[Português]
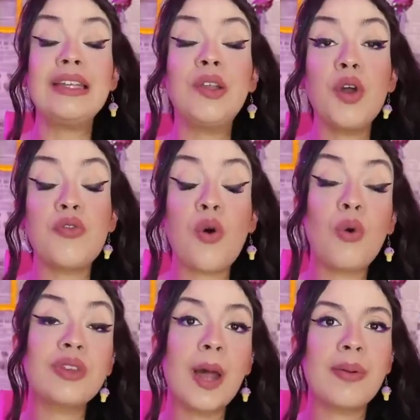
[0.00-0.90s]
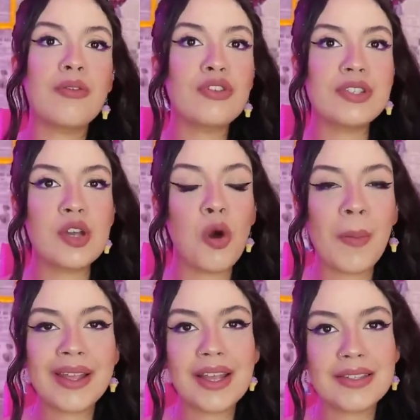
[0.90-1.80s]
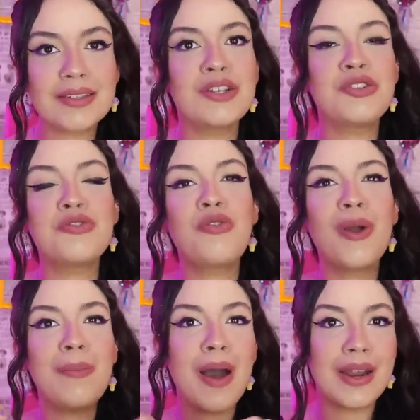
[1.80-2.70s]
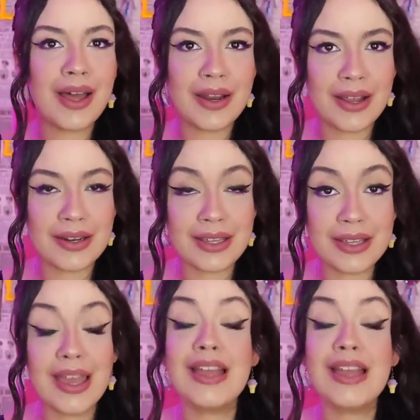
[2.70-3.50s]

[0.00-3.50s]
Então eu vou contar para você como é que a Sandy foi parar ali,